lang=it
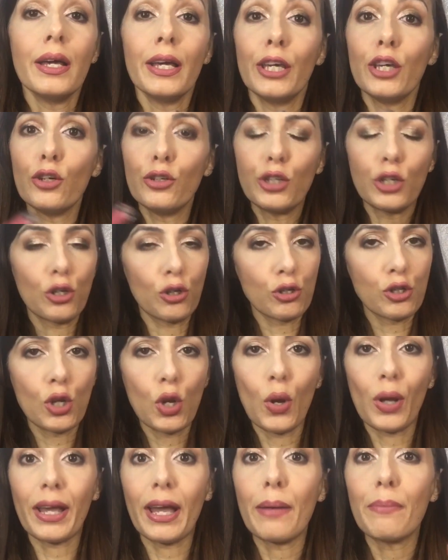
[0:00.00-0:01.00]
Io dico
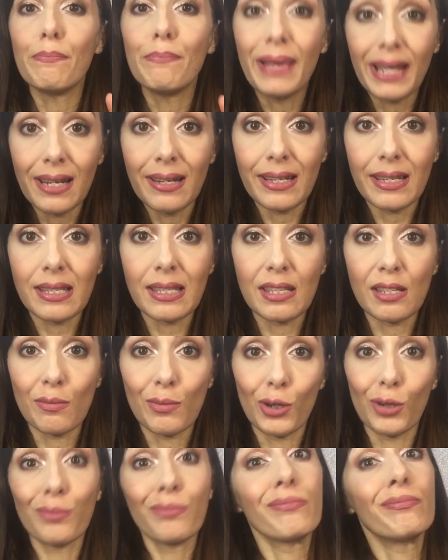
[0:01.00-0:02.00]
solo che è
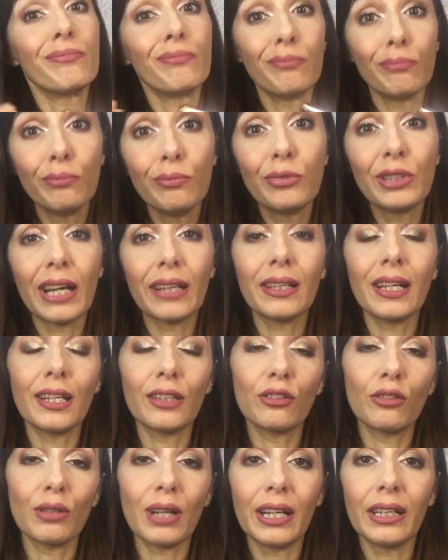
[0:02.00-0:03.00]
bellissimo, una
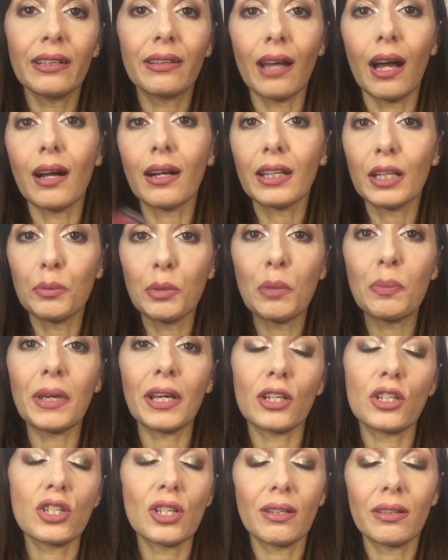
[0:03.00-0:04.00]
delle tonalità che mi
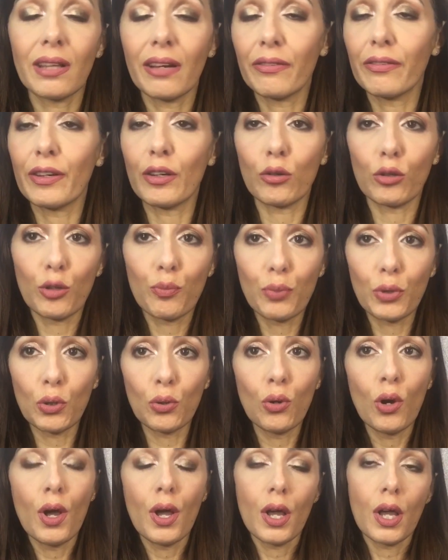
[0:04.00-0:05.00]
piace davvero di
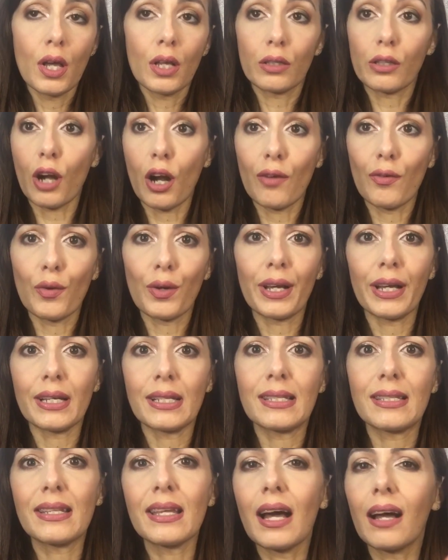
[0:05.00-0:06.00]
più. Trovo che
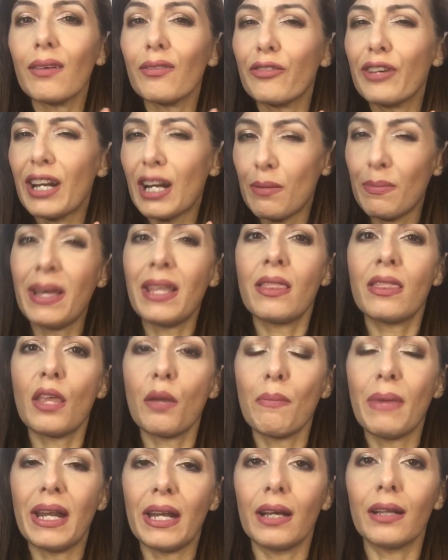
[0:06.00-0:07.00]
stia
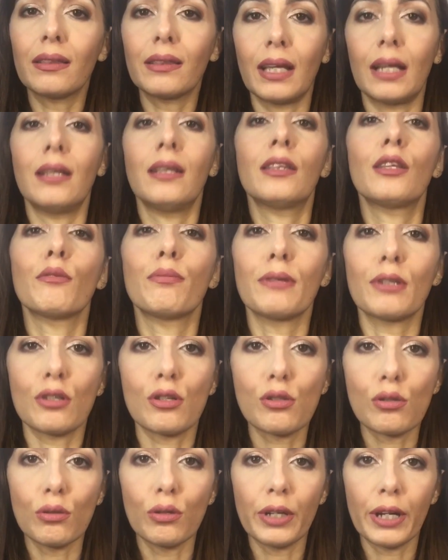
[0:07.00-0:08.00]
veramente bene a tante
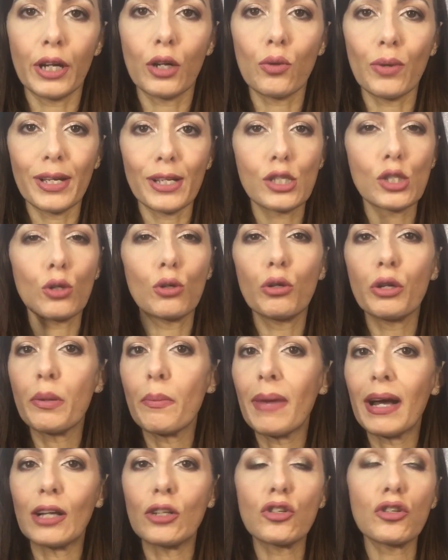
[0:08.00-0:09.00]
persone questo, lo
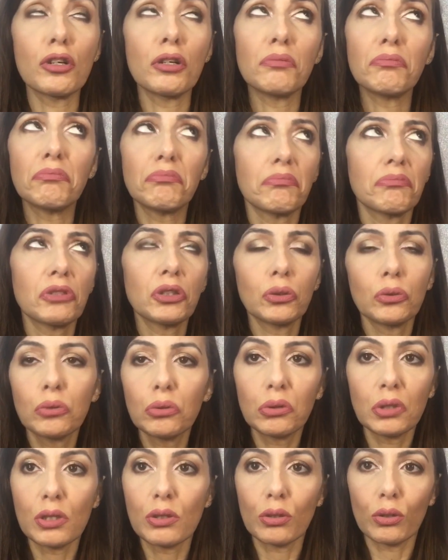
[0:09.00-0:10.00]
immagino con
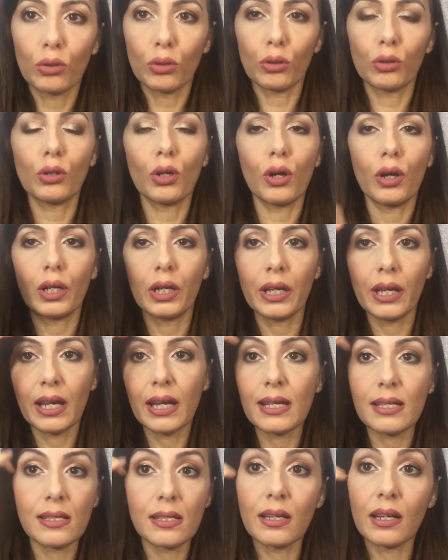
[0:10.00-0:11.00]
tutti i sottotoni
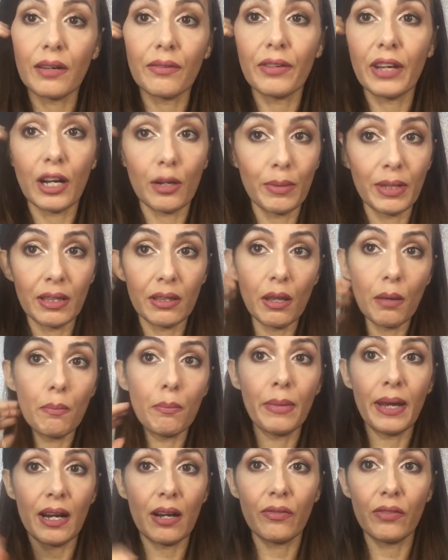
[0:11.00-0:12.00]
essere veramente
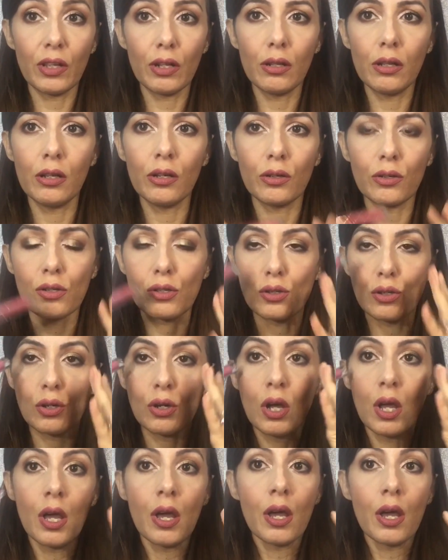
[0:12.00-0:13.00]
meraviglioso